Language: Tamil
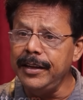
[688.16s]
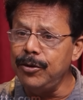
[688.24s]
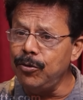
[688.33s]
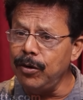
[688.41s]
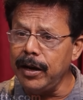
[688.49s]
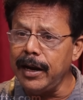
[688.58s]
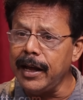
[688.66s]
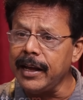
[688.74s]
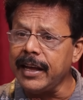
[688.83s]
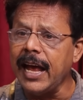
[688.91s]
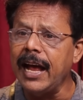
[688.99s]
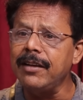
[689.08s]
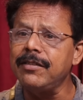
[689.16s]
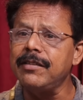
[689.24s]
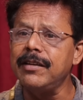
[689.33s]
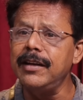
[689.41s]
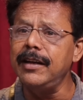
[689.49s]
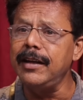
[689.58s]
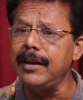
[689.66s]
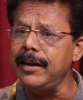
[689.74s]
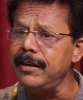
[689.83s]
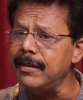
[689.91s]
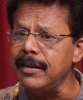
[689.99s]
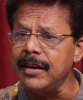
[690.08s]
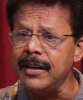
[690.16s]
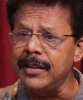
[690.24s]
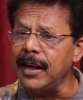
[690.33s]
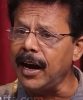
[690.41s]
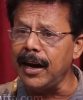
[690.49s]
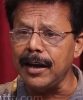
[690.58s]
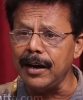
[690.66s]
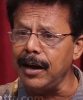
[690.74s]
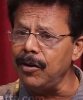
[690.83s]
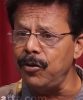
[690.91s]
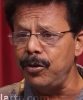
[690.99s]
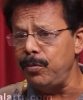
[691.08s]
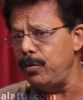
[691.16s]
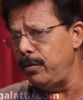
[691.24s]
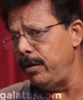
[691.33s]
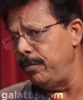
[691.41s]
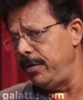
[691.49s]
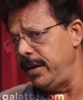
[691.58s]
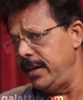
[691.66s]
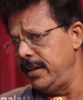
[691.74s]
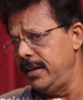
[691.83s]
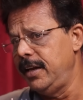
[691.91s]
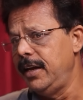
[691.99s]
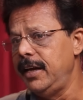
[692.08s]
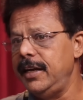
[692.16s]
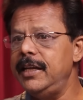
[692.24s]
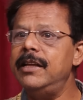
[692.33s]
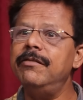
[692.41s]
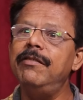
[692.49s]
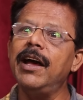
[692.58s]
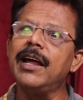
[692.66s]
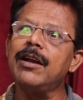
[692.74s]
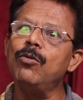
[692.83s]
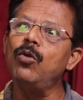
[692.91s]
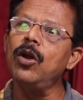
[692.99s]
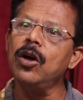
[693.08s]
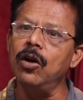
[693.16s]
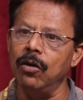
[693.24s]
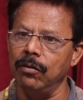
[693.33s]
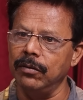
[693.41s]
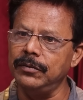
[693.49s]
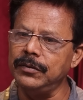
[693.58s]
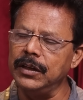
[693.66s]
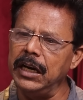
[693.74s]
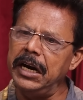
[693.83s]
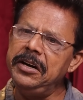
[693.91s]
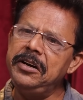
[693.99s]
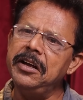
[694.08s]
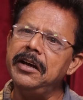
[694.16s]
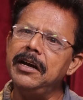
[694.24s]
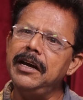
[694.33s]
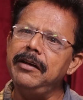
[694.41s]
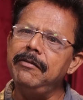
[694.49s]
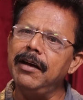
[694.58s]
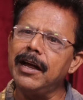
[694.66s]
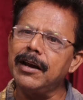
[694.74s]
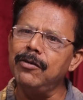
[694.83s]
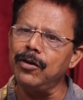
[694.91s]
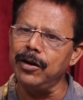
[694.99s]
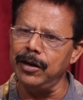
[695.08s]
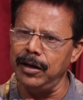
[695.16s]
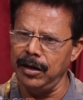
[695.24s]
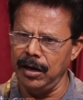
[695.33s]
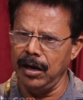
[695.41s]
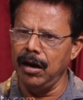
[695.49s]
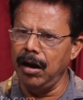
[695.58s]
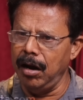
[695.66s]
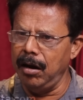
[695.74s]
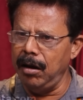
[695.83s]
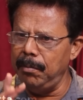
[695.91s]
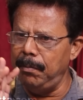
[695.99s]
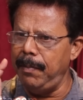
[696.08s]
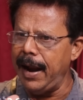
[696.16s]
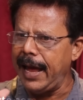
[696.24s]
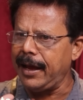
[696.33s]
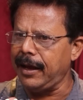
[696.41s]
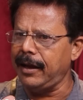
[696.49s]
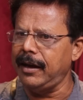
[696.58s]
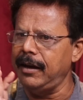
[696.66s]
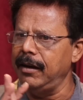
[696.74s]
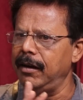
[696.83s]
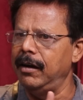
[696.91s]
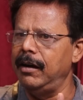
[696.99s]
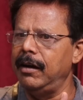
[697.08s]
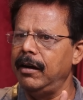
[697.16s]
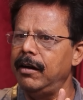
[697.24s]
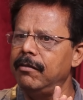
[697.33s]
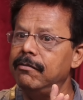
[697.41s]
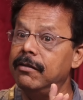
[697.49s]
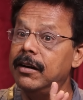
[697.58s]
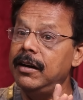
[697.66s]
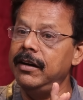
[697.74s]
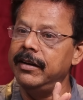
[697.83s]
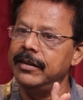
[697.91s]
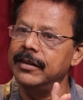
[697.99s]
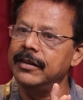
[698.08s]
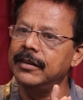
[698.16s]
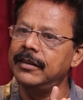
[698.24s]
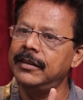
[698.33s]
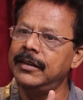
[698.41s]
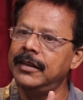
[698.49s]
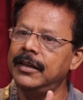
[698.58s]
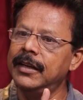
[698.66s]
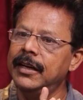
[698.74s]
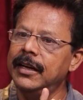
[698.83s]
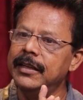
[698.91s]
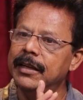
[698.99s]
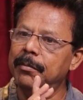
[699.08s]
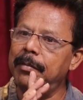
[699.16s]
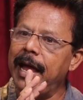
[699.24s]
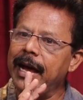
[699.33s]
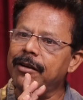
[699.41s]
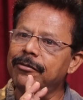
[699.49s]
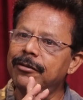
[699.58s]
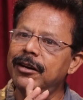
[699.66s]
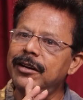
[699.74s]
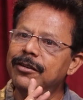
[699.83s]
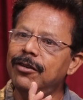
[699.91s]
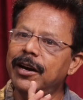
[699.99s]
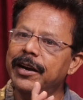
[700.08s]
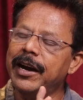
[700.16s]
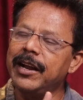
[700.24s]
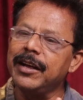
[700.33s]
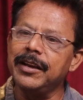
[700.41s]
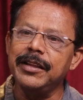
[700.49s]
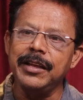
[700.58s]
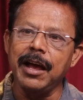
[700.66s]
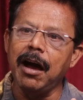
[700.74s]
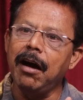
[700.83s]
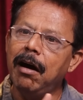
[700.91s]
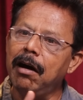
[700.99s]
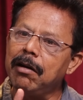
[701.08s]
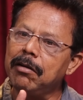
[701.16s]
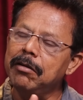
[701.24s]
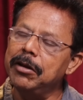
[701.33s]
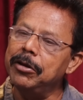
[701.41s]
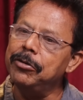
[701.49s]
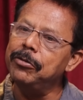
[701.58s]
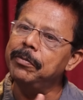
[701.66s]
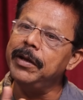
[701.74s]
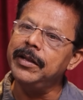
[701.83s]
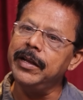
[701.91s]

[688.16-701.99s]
இதுக்குள்ளெல்லாம் கேஸ்ட்டு ரீஜனு இந்த கலர்லாம் கொண்டு போகவே முடியாது இது வேறு உலகம் என்டர்லி வேறு ஒரு பிளாக் வேர்ல்டு இது இந்த பிளாக் வேர்ல்டுக்குள்ளே நடக்கிறது யாருக்கும் எதுவுமே